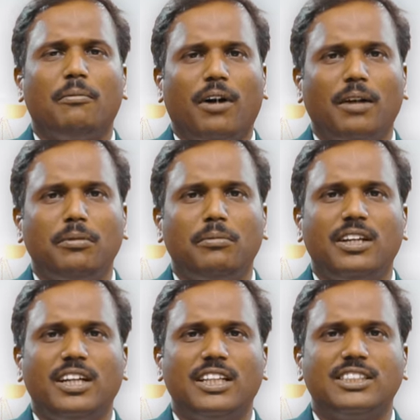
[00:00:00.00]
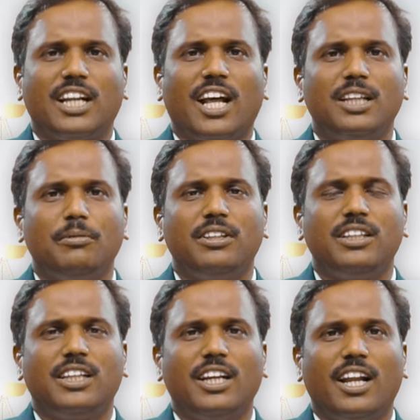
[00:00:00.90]
மாண்புமிகு
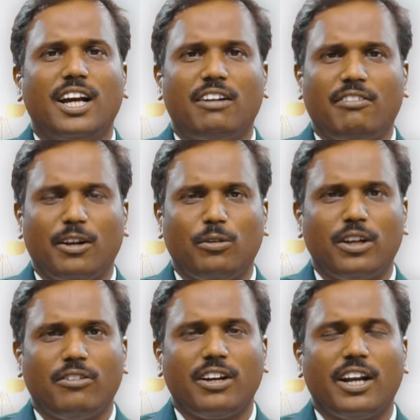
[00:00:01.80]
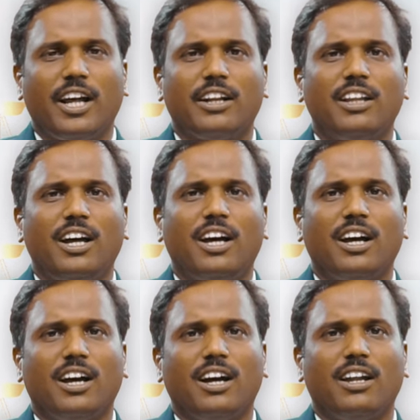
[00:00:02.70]
ஜனாதிபதியின் கீழே வரக்கூடிய அவங்க எல்லாரும் தான்
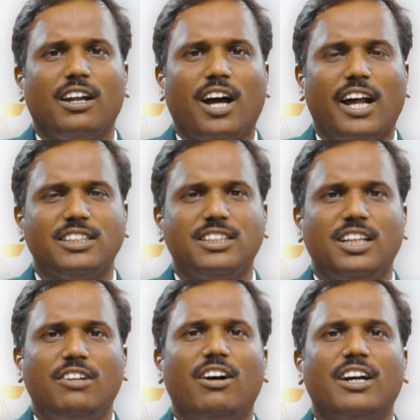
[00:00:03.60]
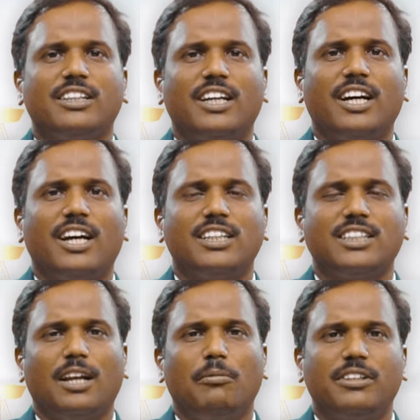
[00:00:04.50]
அரசு நிர்வாகத்தை
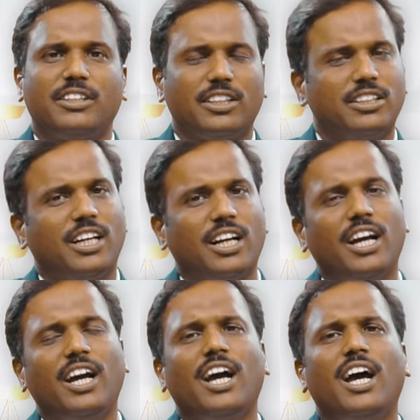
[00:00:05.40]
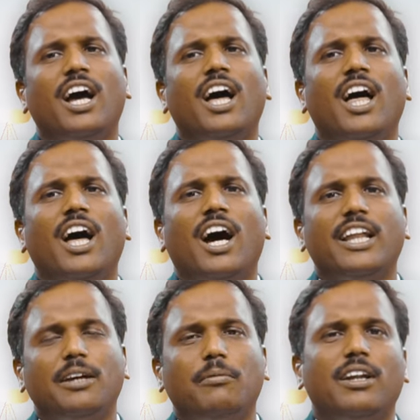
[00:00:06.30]
செயல்படுத்திட்டு இருந்தாங்க
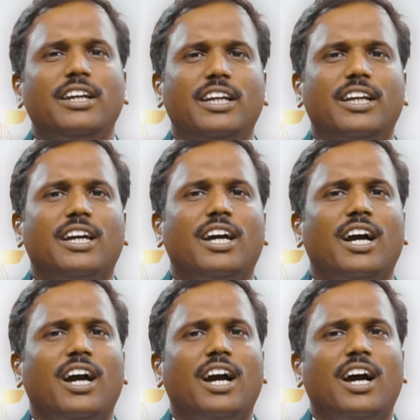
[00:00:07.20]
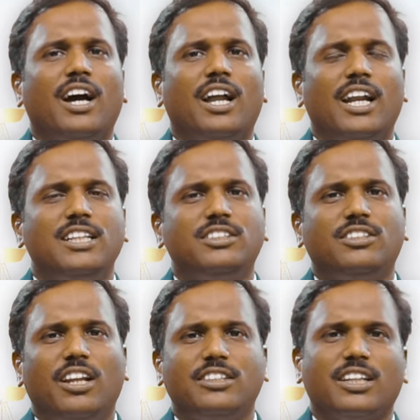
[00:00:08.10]
அதே மாதிரி
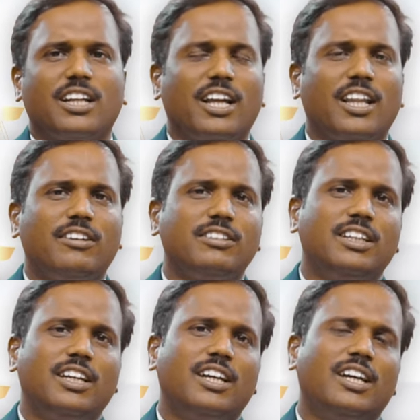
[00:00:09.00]
லெஜிஸ்லேச்சர் அதாவது